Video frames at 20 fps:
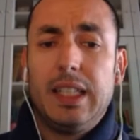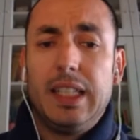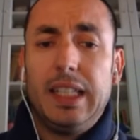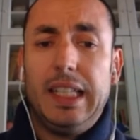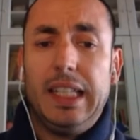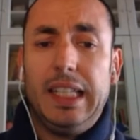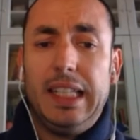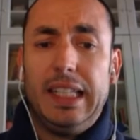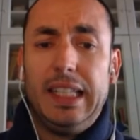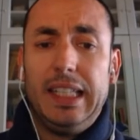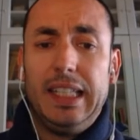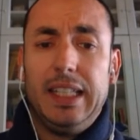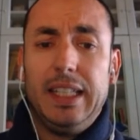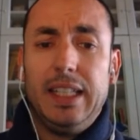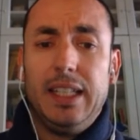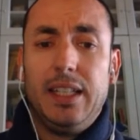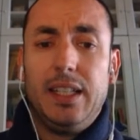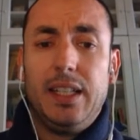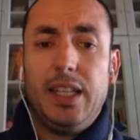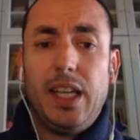
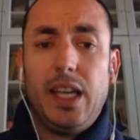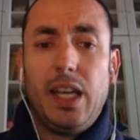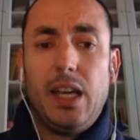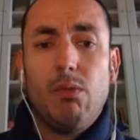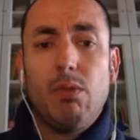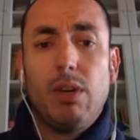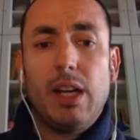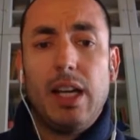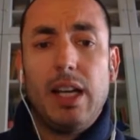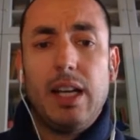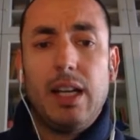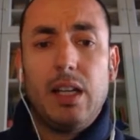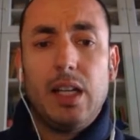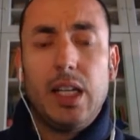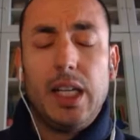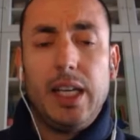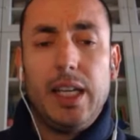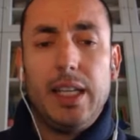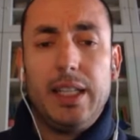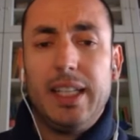y, es una,
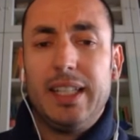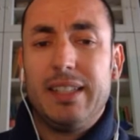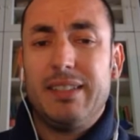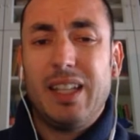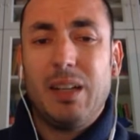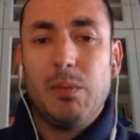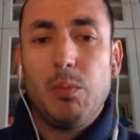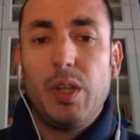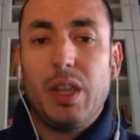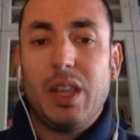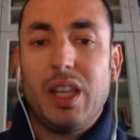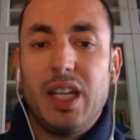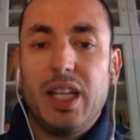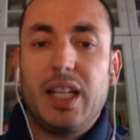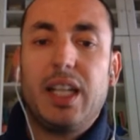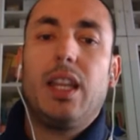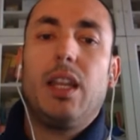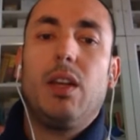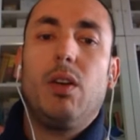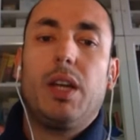eh, está muy
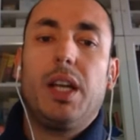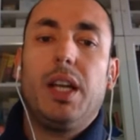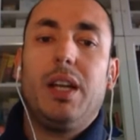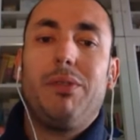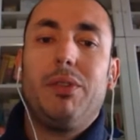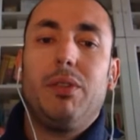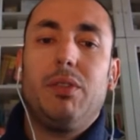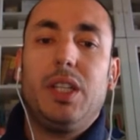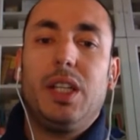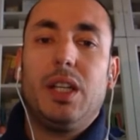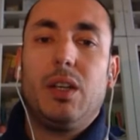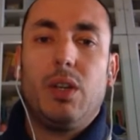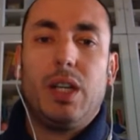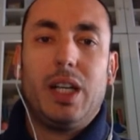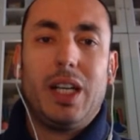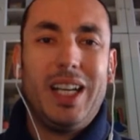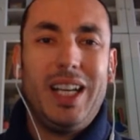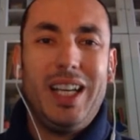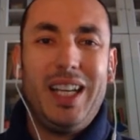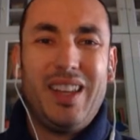cerca de lo que es la frontera con
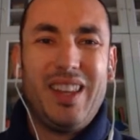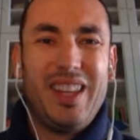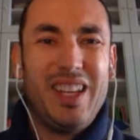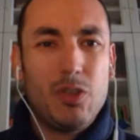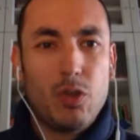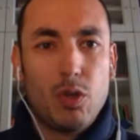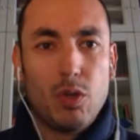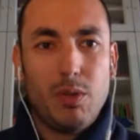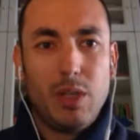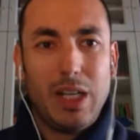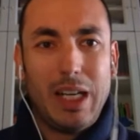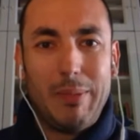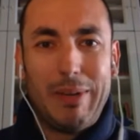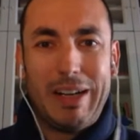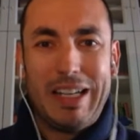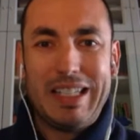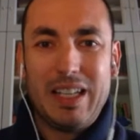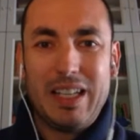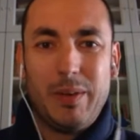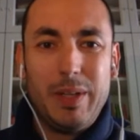Argelia. De hecho, la
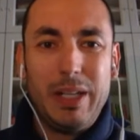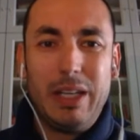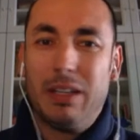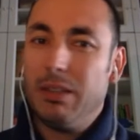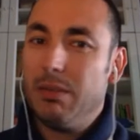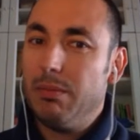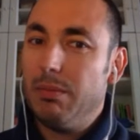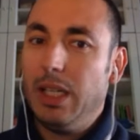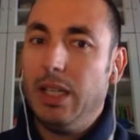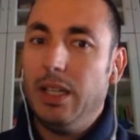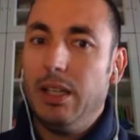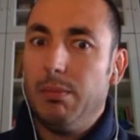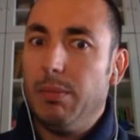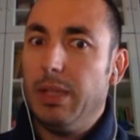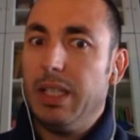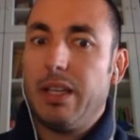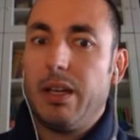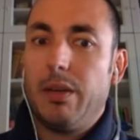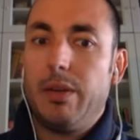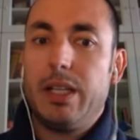vais a ver, ¿vale?
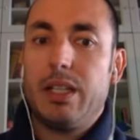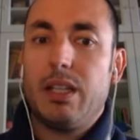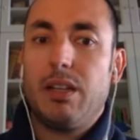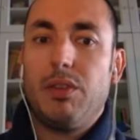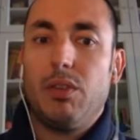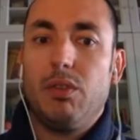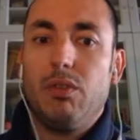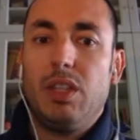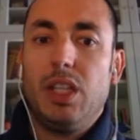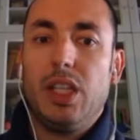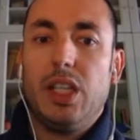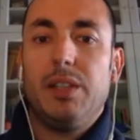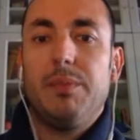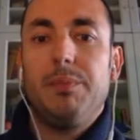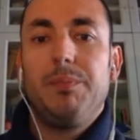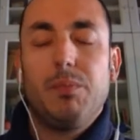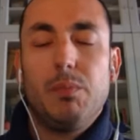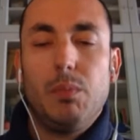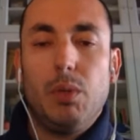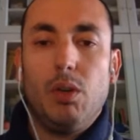Vais a ver esa frontera,
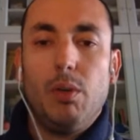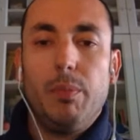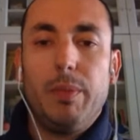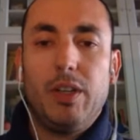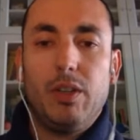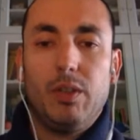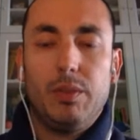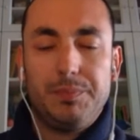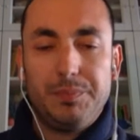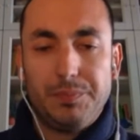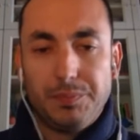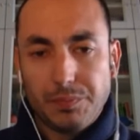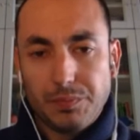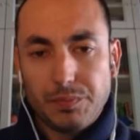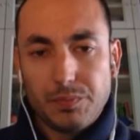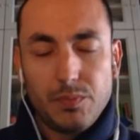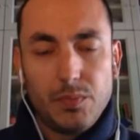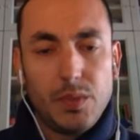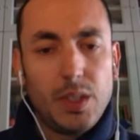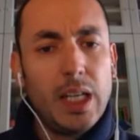por lo menos
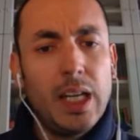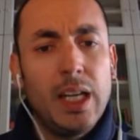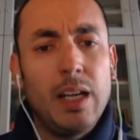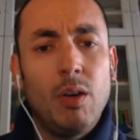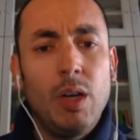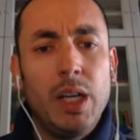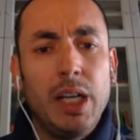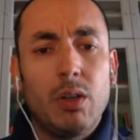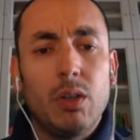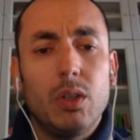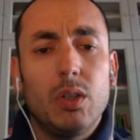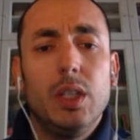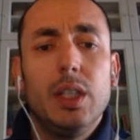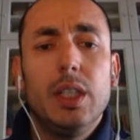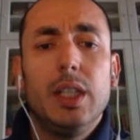a lo lejos.